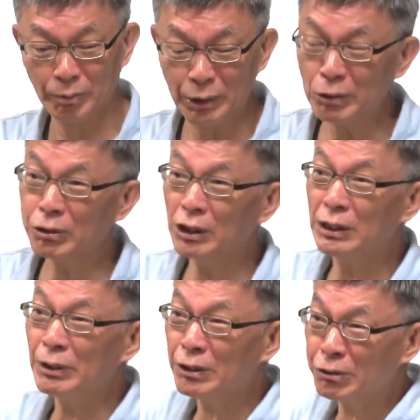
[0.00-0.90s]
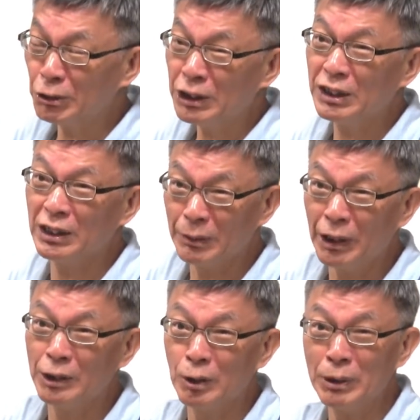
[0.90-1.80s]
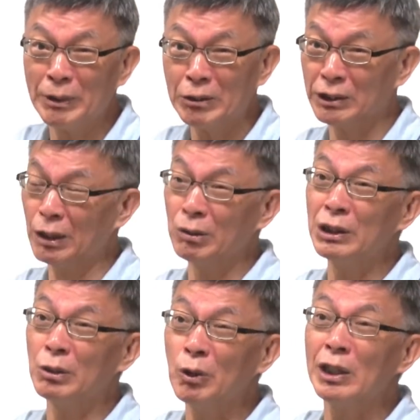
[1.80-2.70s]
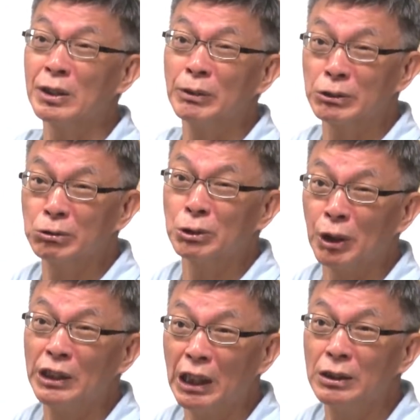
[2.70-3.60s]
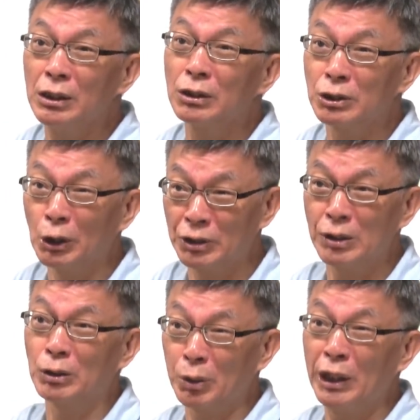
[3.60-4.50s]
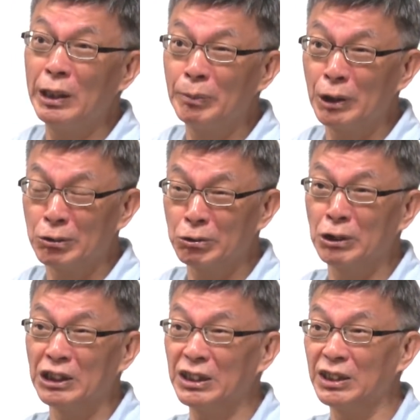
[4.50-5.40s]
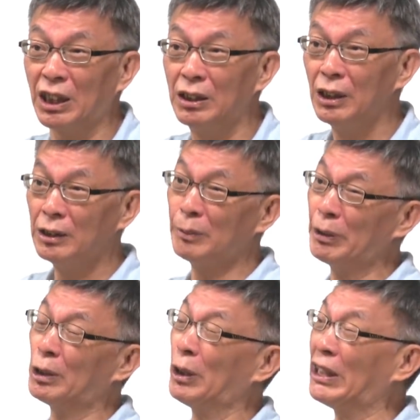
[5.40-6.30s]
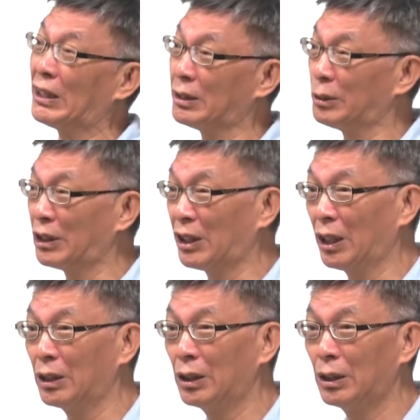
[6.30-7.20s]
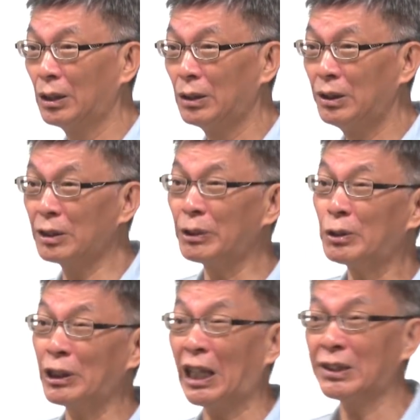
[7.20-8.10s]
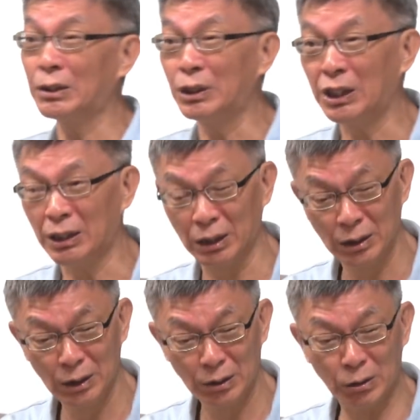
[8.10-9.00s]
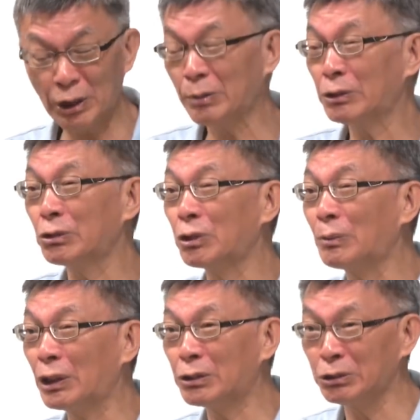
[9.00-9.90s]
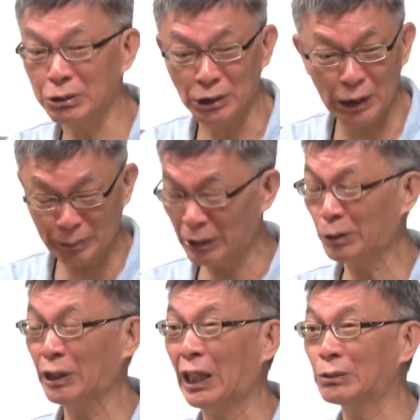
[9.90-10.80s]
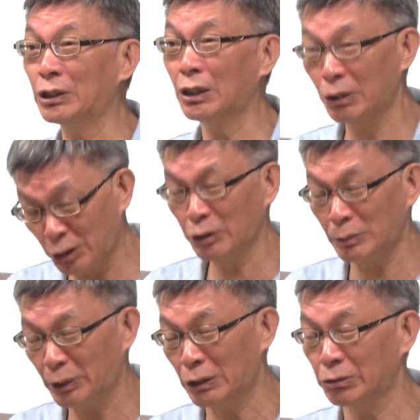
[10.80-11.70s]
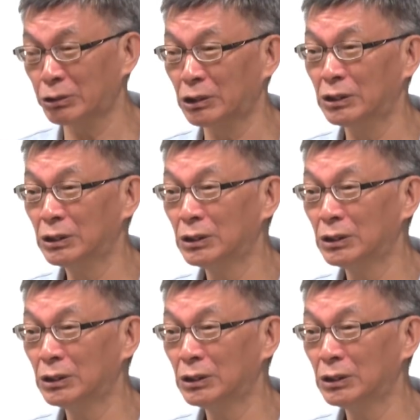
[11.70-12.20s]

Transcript: 比如说你们是数学系的，你们很牛逼，没错。但我问你，为什么数学能够有这种推理不会出错的现象？你不能回答这个问题啊！你怎么能回答这个问题呢？说为什么数学不会出错？你不能回答问题，说就是不会出错，